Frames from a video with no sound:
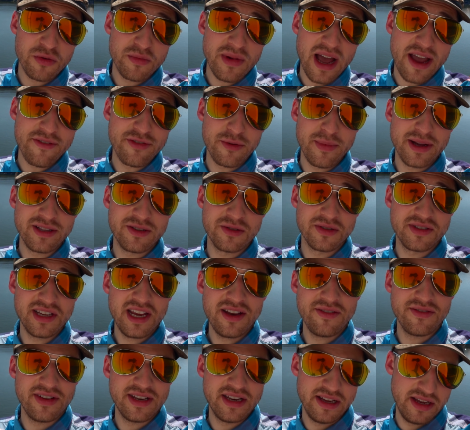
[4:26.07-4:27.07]
um einfach mal zu
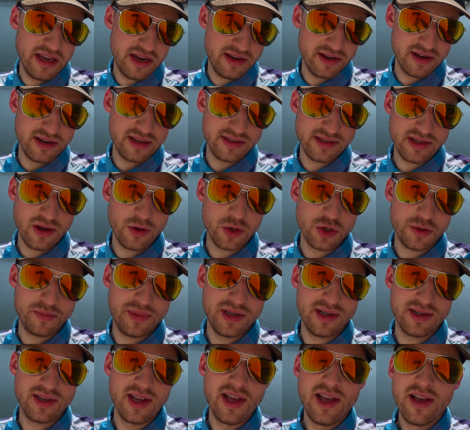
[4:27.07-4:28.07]
sehen, wie der Gegner das ausspielt.